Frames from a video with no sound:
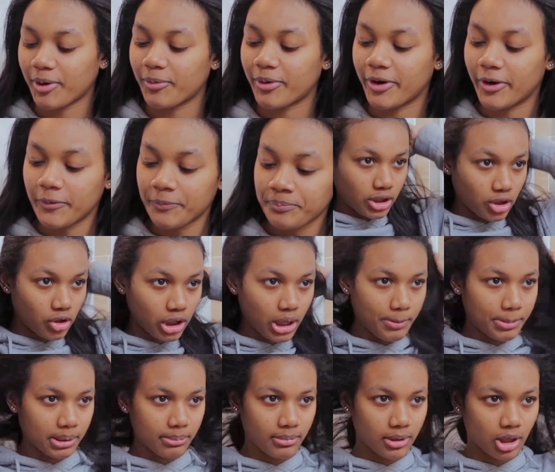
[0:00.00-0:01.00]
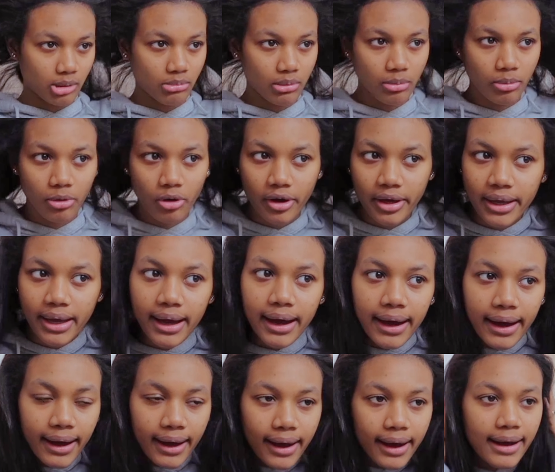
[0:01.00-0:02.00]
Pero bueno, creo que primero me voy
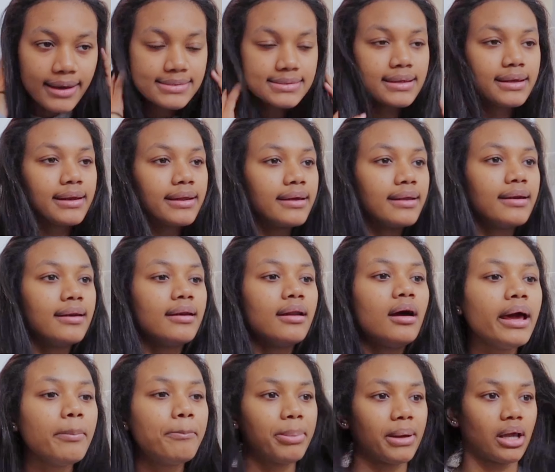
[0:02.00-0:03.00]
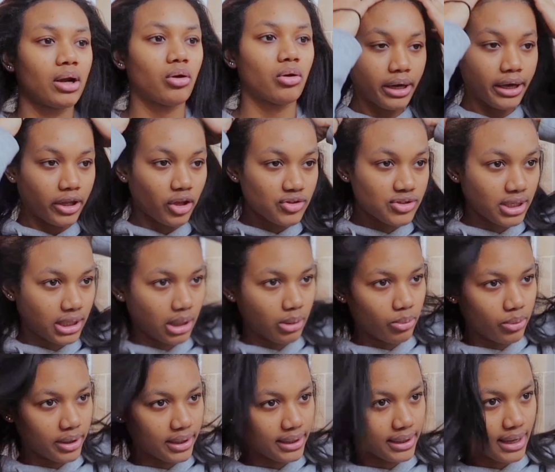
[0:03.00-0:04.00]
a hacer el, pelo, que yo sé que
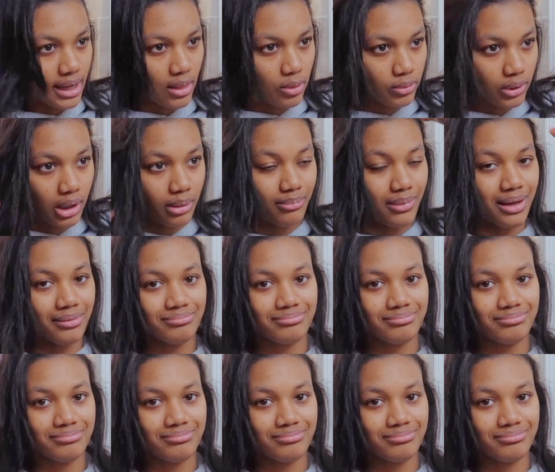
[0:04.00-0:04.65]
voy a durar más.